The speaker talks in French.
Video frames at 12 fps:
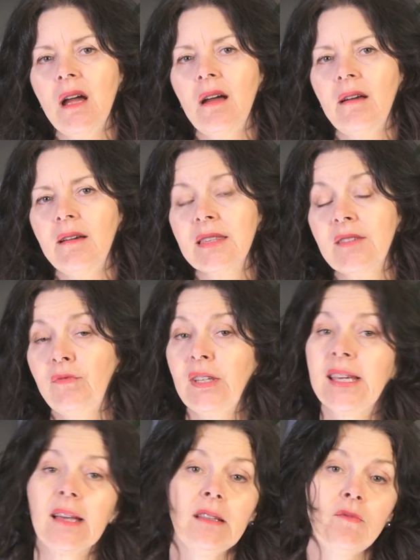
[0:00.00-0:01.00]
Euh, si vous voulez
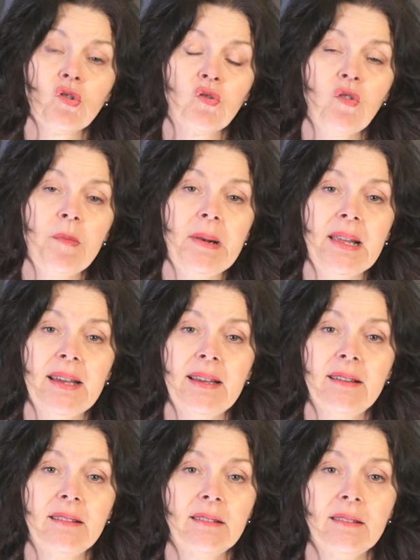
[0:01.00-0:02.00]
garder vos cheveux blancs,
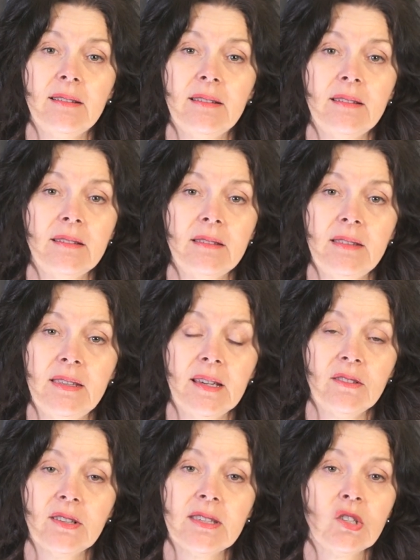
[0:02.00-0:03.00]
euh, il y
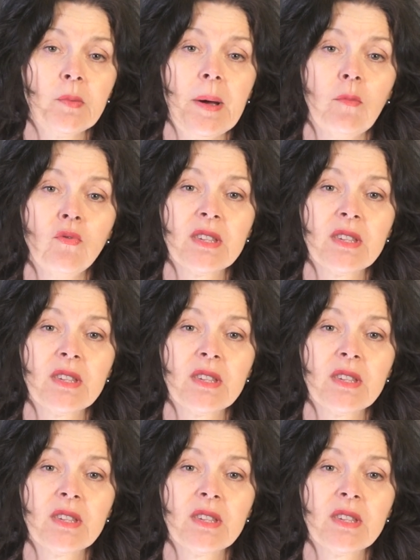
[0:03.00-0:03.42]
en a que c'est super beau.